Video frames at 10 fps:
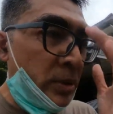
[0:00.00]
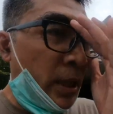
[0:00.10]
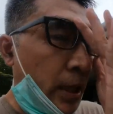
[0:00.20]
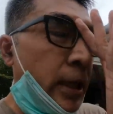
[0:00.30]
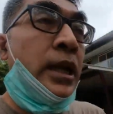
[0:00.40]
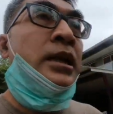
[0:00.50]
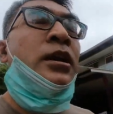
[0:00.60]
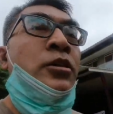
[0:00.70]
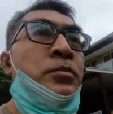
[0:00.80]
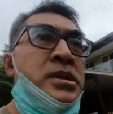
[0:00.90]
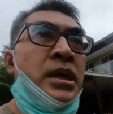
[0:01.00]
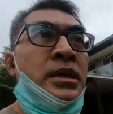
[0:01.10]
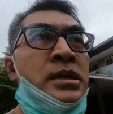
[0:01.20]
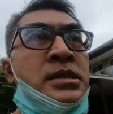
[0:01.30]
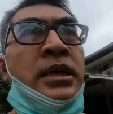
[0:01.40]
jangan heran kalau
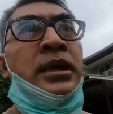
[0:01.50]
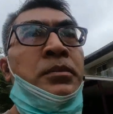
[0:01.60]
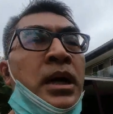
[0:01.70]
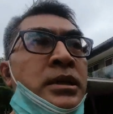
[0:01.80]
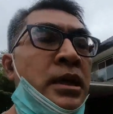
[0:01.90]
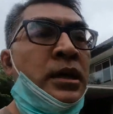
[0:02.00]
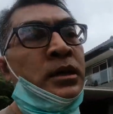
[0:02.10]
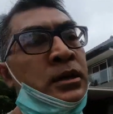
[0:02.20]
misalnya saya banyak